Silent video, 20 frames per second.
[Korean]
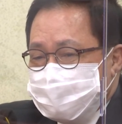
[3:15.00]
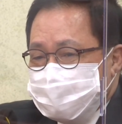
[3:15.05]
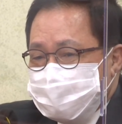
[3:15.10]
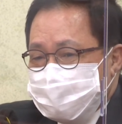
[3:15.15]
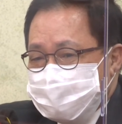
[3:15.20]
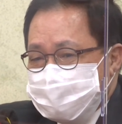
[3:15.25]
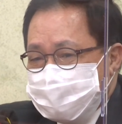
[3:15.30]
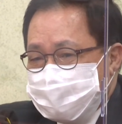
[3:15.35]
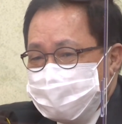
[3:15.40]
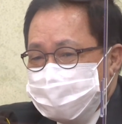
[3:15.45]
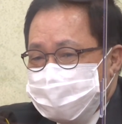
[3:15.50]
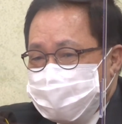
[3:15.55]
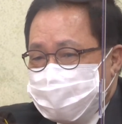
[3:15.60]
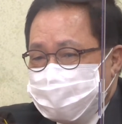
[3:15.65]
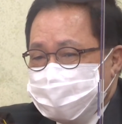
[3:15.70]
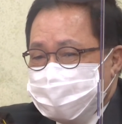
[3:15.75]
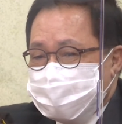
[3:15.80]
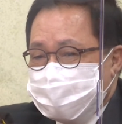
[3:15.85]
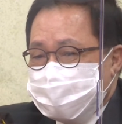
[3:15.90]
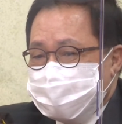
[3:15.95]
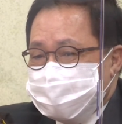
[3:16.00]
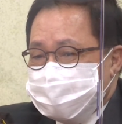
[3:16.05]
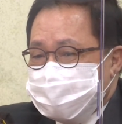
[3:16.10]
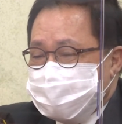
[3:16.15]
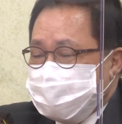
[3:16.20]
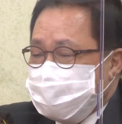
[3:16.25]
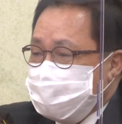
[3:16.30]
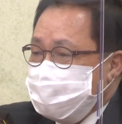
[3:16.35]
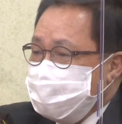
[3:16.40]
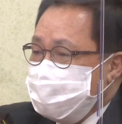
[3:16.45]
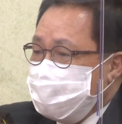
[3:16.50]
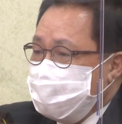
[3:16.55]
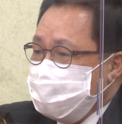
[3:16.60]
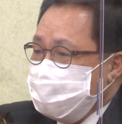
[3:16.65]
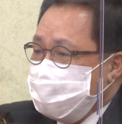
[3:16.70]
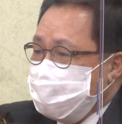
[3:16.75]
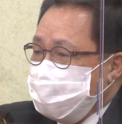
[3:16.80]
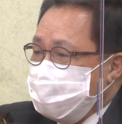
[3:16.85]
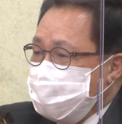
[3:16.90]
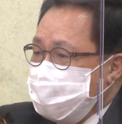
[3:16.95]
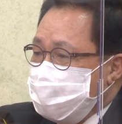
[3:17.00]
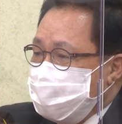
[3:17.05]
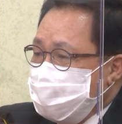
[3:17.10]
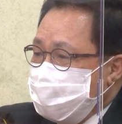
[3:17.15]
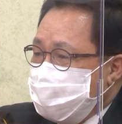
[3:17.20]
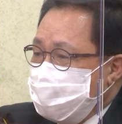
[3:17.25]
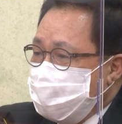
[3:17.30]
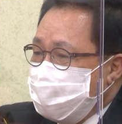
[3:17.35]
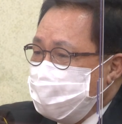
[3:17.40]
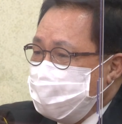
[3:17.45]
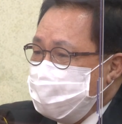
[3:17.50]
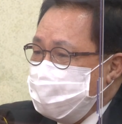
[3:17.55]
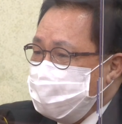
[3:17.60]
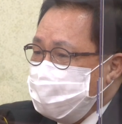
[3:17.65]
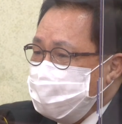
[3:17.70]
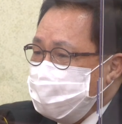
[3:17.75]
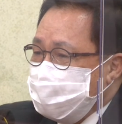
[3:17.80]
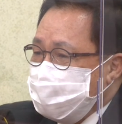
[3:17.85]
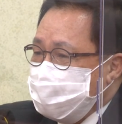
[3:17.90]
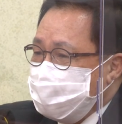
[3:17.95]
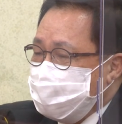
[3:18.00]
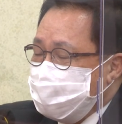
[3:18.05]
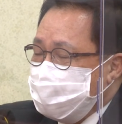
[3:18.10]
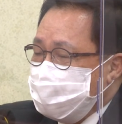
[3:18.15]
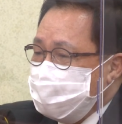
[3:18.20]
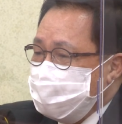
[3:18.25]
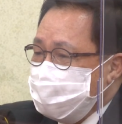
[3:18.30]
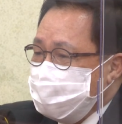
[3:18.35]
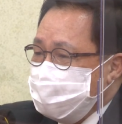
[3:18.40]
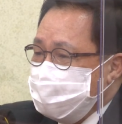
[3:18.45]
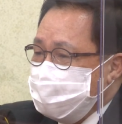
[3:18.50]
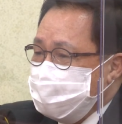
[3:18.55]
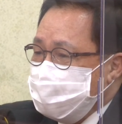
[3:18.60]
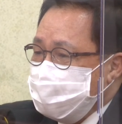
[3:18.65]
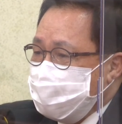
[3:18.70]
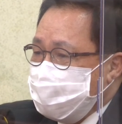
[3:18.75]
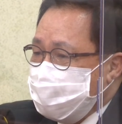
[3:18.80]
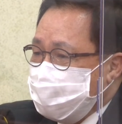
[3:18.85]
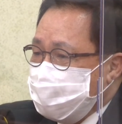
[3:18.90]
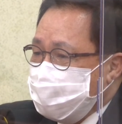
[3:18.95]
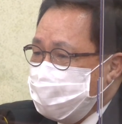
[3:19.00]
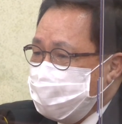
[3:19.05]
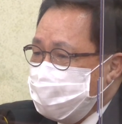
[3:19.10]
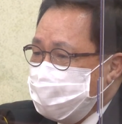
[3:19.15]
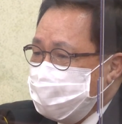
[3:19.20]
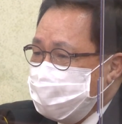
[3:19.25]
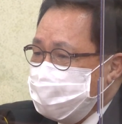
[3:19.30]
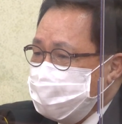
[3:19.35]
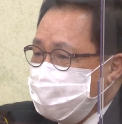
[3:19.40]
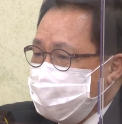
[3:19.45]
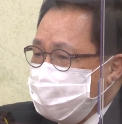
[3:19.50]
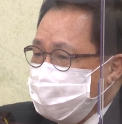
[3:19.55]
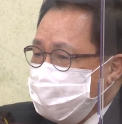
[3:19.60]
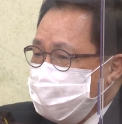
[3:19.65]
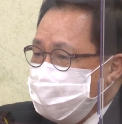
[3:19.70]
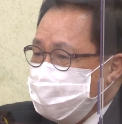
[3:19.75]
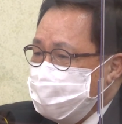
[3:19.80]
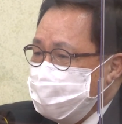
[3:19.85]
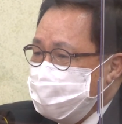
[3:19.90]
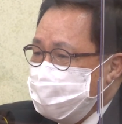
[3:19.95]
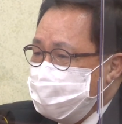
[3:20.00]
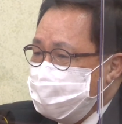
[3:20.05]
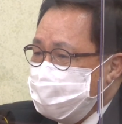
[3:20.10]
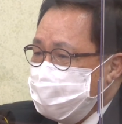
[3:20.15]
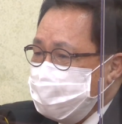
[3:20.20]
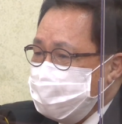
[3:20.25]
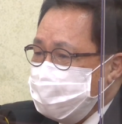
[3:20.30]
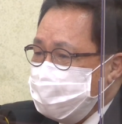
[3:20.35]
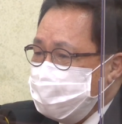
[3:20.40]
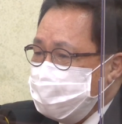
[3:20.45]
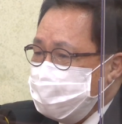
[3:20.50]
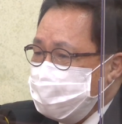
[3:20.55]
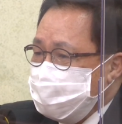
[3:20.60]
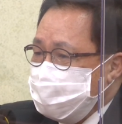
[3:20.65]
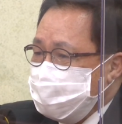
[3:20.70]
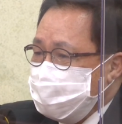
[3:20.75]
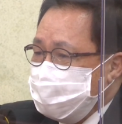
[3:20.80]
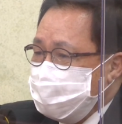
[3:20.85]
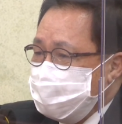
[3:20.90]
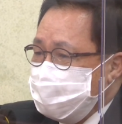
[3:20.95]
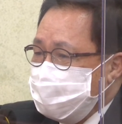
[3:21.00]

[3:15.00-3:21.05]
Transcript: 또 지난 8월에 이제 당 대표로 굉장히 어려운 때에 대표 취임하셔서